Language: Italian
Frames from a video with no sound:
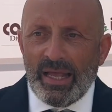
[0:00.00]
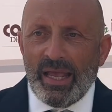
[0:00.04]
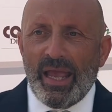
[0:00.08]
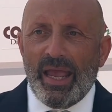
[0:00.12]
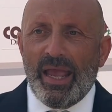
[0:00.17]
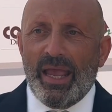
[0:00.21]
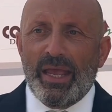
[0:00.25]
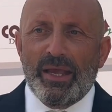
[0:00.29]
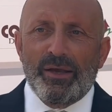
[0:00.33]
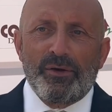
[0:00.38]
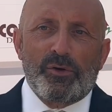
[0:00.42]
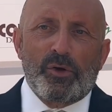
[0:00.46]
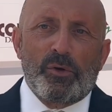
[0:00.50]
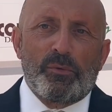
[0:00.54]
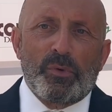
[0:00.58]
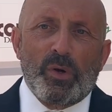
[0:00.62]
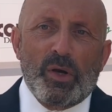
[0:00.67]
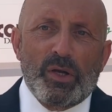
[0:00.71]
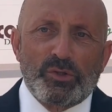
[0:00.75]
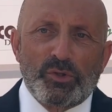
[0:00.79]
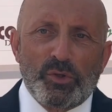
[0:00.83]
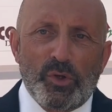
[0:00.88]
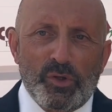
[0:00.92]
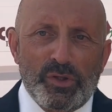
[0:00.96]
è come
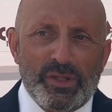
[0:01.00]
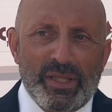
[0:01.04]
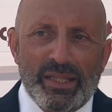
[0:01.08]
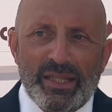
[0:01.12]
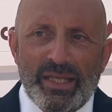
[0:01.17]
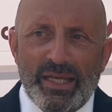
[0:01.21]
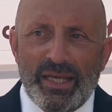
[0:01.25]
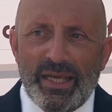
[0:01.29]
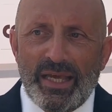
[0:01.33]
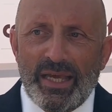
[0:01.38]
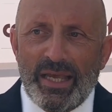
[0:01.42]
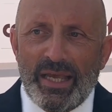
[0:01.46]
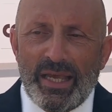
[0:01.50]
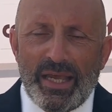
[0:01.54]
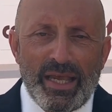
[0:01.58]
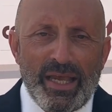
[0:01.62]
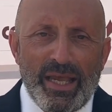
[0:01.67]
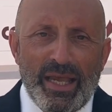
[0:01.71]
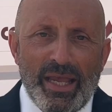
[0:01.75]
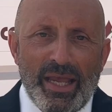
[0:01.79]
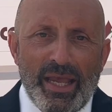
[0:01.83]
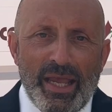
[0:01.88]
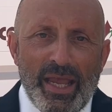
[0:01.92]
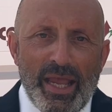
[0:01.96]
una sorta di
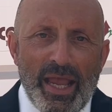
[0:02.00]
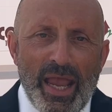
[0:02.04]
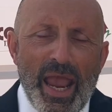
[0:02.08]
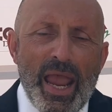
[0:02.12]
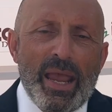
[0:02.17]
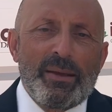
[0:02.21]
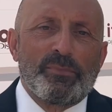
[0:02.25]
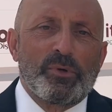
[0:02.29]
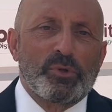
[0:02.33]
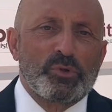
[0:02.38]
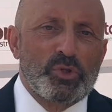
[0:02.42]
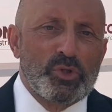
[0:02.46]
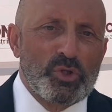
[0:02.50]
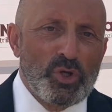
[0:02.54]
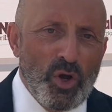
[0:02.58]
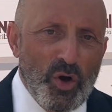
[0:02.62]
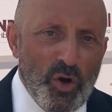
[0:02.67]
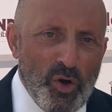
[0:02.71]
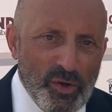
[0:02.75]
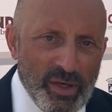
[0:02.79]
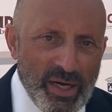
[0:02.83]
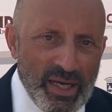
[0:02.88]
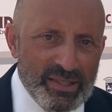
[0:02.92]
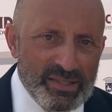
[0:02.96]
eh,
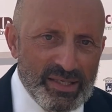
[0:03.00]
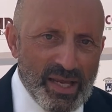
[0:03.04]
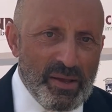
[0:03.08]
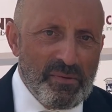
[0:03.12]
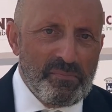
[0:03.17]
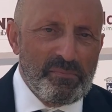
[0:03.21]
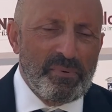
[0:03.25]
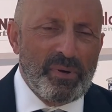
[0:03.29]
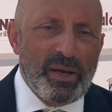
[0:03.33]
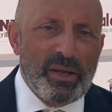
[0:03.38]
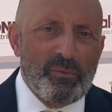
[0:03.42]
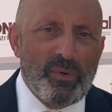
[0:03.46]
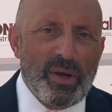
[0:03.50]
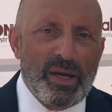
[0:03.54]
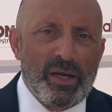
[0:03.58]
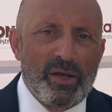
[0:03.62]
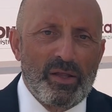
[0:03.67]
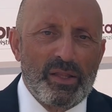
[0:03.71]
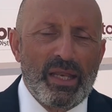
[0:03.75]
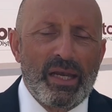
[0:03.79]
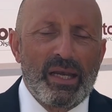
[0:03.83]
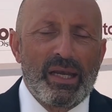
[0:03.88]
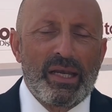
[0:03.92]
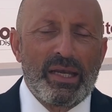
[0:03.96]
emozione sempre
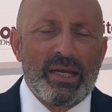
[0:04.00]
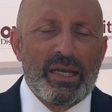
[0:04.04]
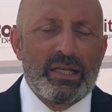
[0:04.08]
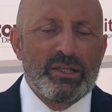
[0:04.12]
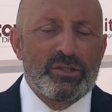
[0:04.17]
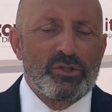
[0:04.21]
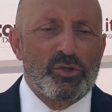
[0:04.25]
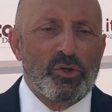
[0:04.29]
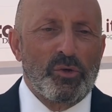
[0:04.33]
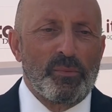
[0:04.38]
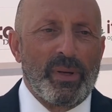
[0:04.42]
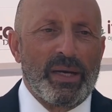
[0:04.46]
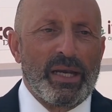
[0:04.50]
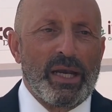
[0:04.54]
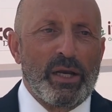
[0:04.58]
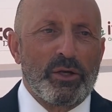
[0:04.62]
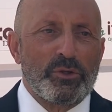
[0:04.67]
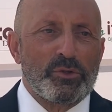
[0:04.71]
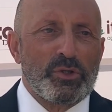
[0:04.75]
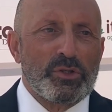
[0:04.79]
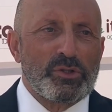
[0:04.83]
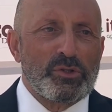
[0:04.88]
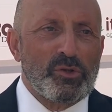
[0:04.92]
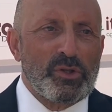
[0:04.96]
quella dell'inizio, ma nello
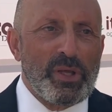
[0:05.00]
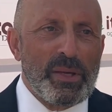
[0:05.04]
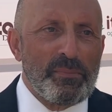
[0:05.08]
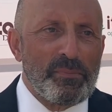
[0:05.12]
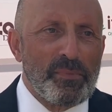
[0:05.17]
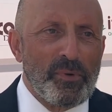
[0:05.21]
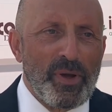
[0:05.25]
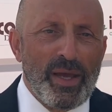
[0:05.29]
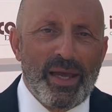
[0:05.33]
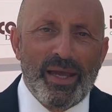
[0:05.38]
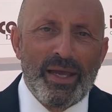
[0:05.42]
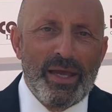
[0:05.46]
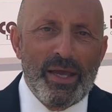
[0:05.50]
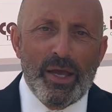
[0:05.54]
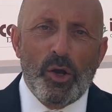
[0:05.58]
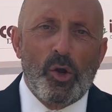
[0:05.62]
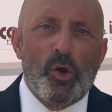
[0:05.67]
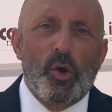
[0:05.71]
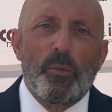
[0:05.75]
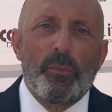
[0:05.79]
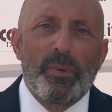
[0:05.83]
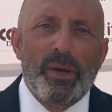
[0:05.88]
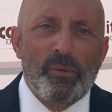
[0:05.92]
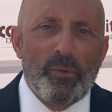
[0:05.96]
stesso tempo è
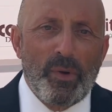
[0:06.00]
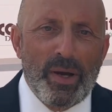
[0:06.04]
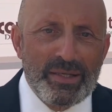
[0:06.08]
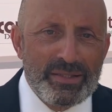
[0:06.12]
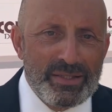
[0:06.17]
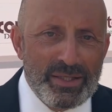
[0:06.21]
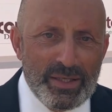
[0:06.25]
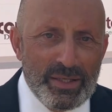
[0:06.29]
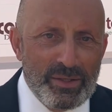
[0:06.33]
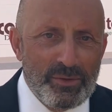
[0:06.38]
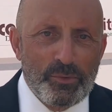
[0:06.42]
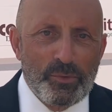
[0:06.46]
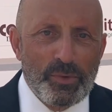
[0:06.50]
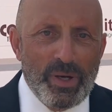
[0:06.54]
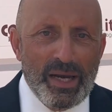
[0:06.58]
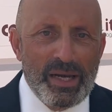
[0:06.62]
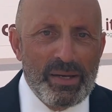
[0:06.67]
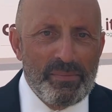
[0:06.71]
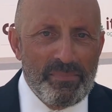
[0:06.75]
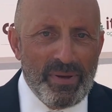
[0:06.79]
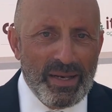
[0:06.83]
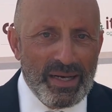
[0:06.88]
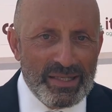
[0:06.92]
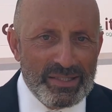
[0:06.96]
come quasi una
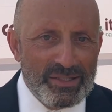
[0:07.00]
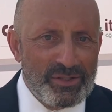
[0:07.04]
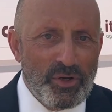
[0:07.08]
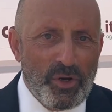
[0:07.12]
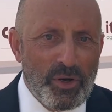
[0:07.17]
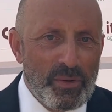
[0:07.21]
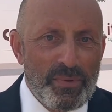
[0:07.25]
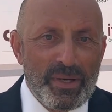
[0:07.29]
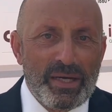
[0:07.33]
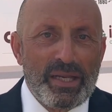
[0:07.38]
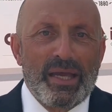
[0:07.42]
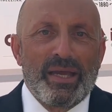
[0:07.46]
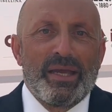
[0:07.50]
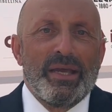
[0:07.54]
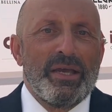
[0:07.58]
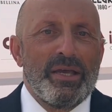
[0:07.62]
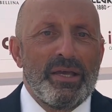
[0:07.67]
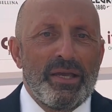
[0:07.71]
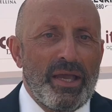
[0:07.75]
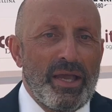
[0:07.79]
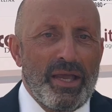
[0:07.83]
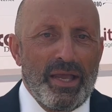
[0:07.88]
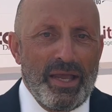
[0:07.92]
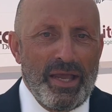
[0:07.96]
liberazione perché
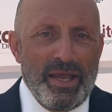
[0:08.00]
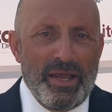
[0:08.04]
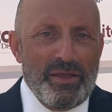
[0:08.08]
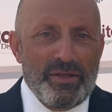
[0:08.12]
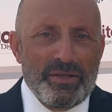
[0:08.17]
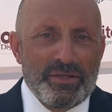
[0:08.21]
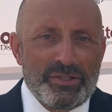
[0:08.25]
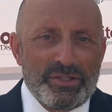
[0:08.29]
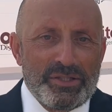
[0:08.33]
eh,